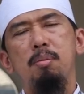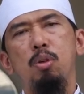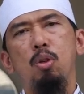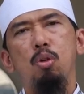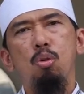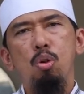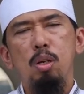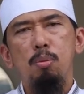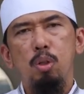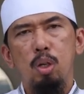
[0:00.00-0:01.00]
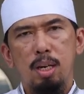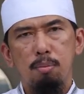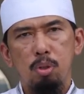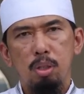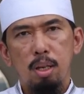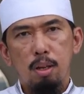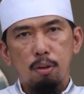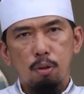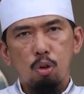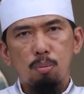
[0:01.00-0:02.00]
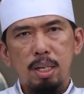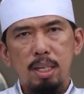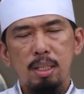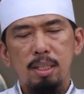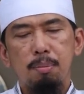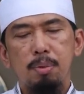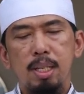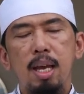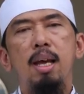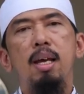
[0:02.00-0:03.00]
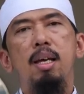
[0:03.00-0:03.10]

motong kuku dan motong rambut, kurbannya tetap sah.